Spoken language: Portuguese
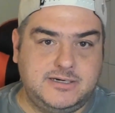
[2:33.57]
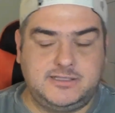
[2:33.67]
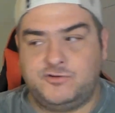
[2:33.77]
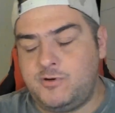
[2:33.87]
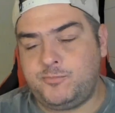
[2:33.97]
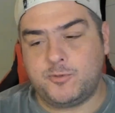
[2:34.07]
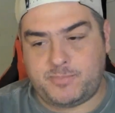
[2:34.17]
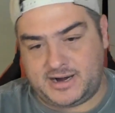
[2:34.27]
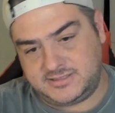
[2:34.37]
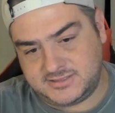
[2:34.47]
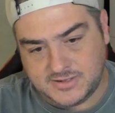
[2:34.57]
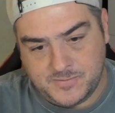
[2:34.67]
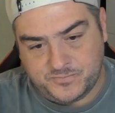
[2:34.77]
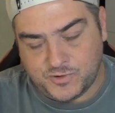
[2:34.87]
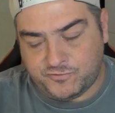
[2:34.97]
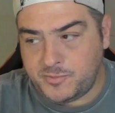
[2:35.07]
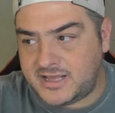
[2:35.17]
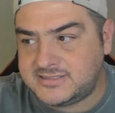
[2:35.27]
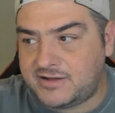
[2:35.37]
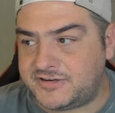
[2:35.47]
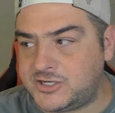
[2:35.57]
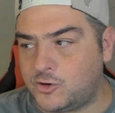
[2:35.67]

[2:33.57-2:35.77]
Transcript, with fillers: Então vamos por partes. O Fluminense está fazendo